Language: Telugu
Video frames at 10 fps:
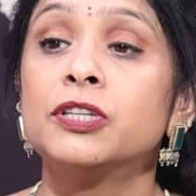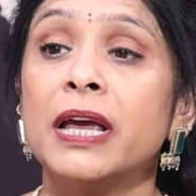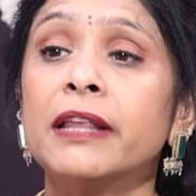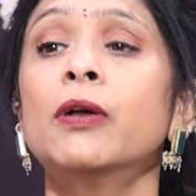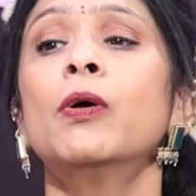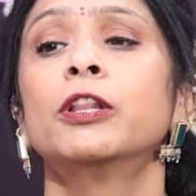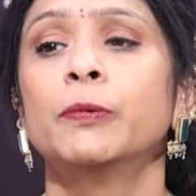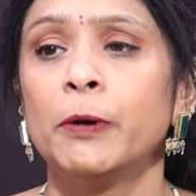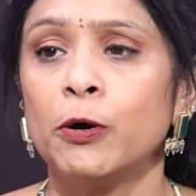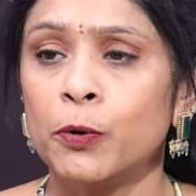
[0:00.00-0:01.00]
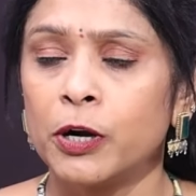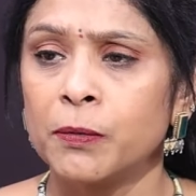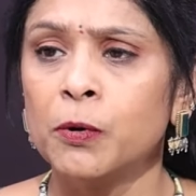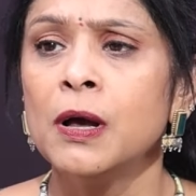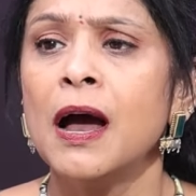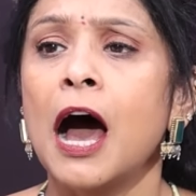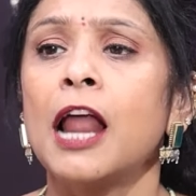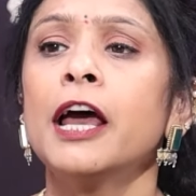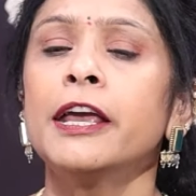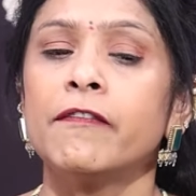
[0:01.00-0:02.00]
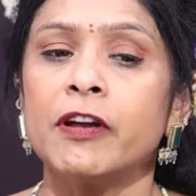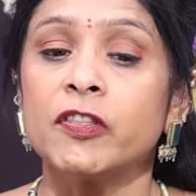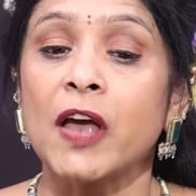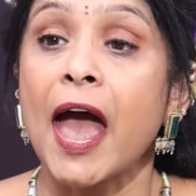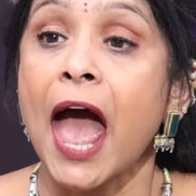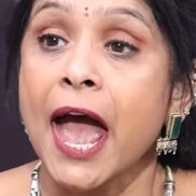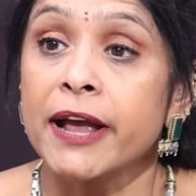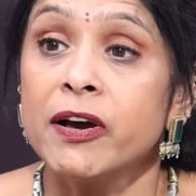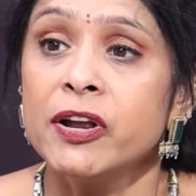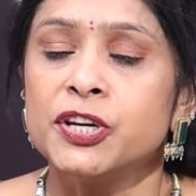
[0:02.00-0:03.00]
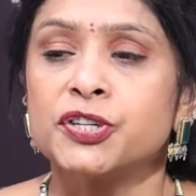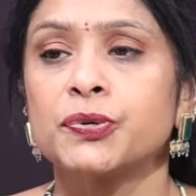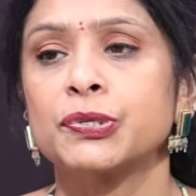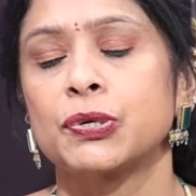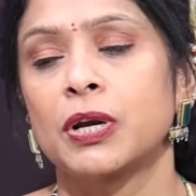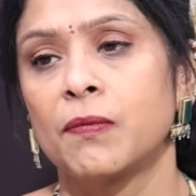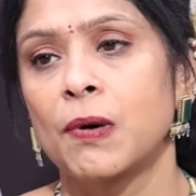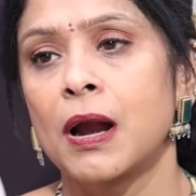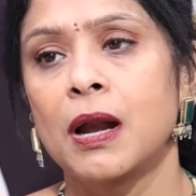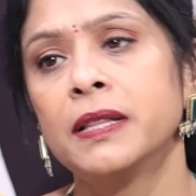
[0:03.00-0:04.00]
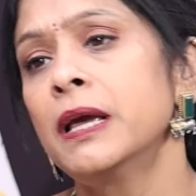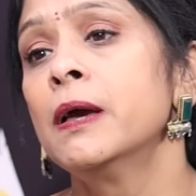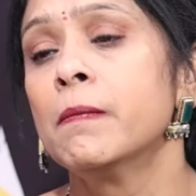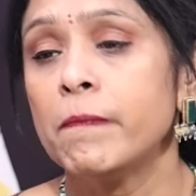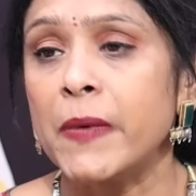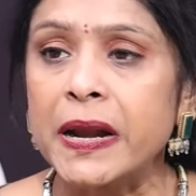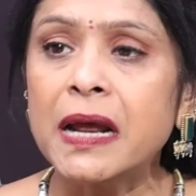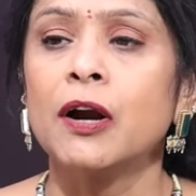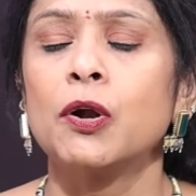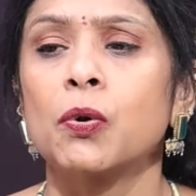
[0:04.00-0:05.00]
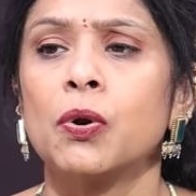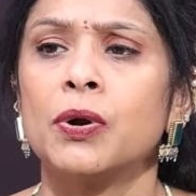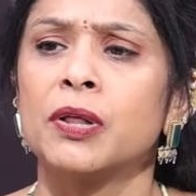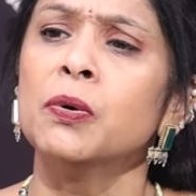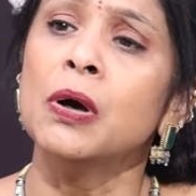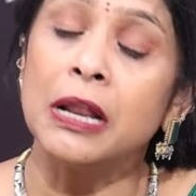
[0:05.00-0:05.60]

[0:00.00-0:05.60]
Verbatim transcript: చేతలు అదుపులో ఉండవు అలా ఎవరైతే యాంగర్ ఇష్యూస్ ఉన్న వాళ్ళది మరీ కంట్రోల్ ఉండదు